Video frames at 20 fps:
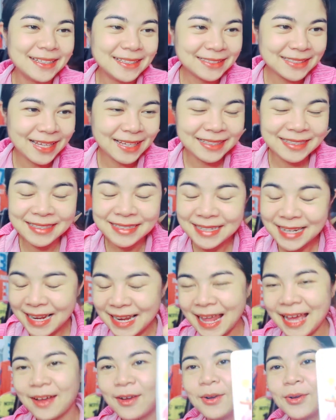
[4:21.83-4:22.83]
นิสัยที่
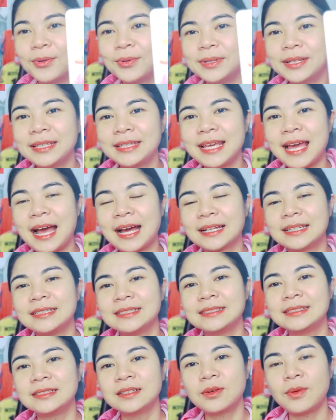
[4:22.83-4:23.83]
น่ารักของคุณอีกอย่างห
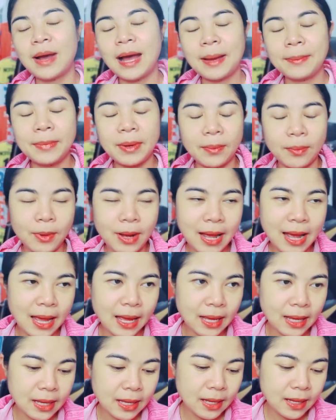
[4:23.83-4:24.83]
นึ่งคือความแบบว่า
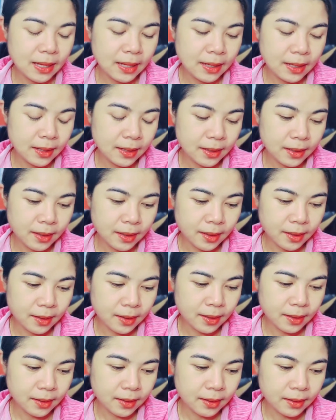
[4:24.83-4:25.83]

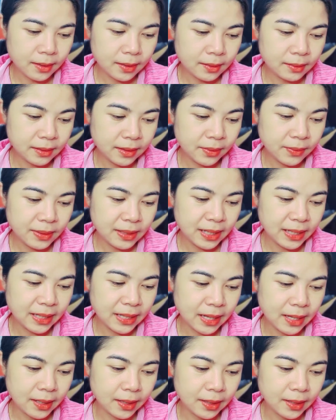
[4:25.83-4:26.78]
เขาเรียกว่าอะไร